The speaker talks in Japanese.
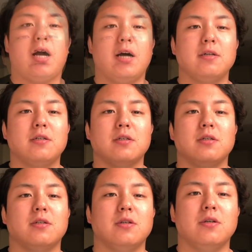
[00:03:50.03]
歩く
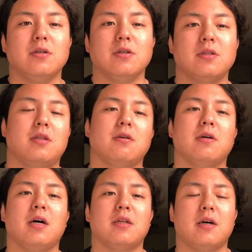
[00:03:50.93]
グーグルっていう
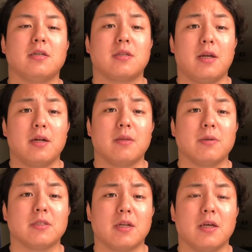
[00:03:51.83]
あだ名が付けられてま
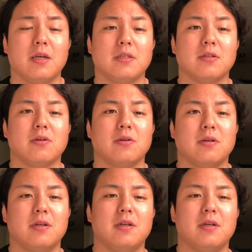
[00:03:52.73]
したね。その